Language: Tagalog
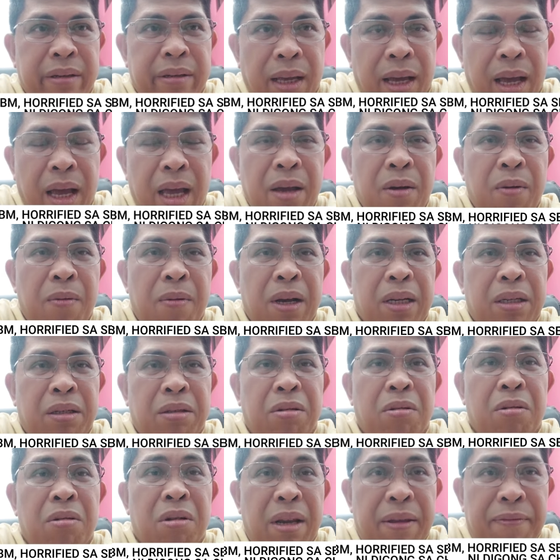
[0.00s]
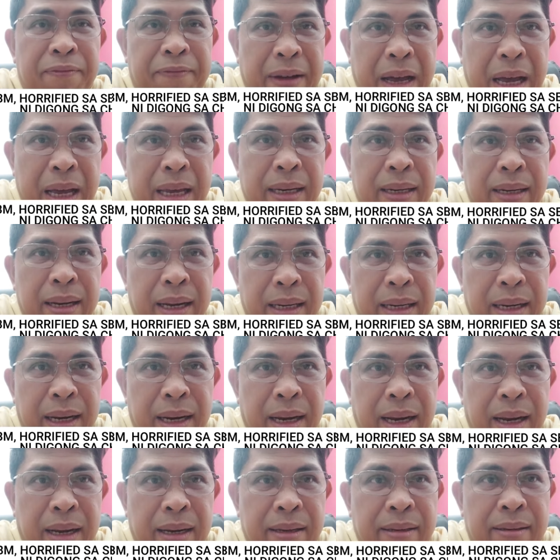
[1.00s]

I was horrified anya.